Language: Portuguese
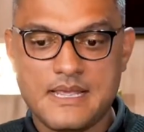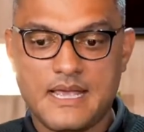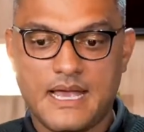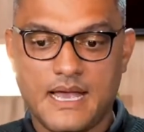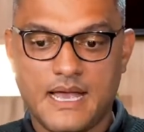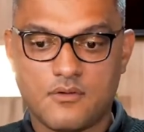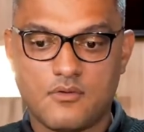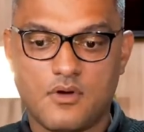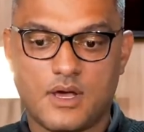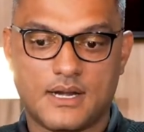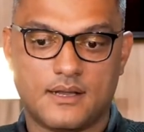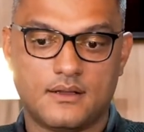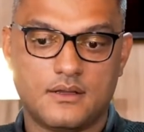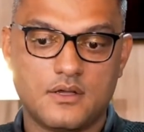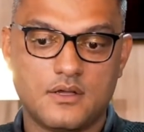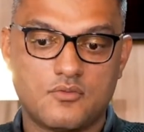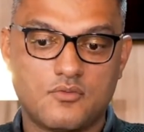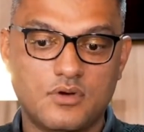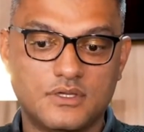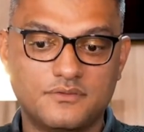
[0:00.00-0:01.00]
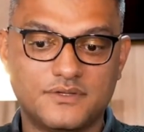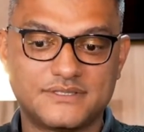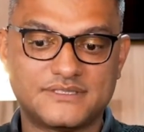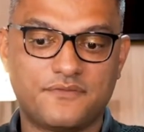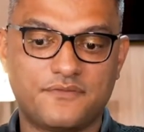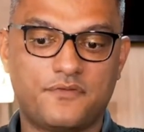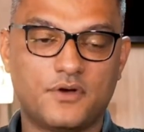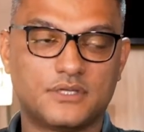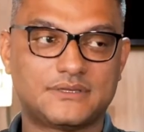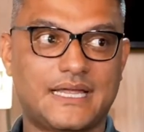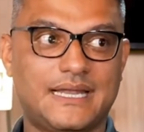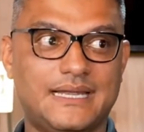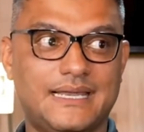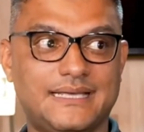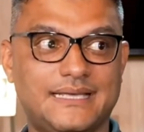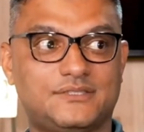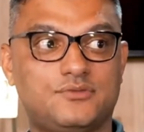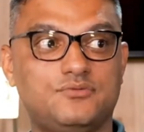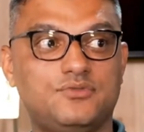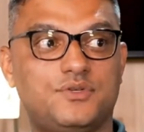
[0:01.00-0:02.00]
Agora, quando você
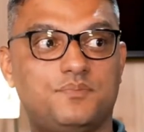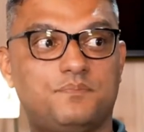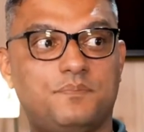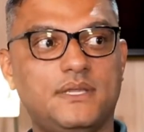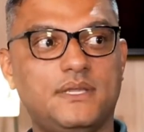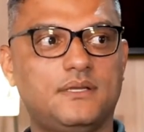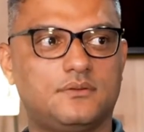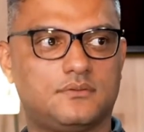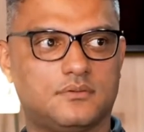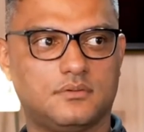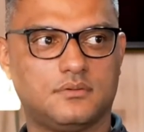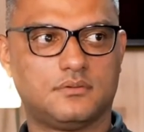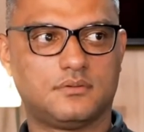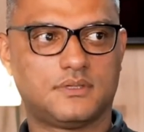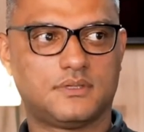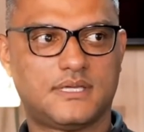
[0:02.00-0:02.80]
fortalece o espírito,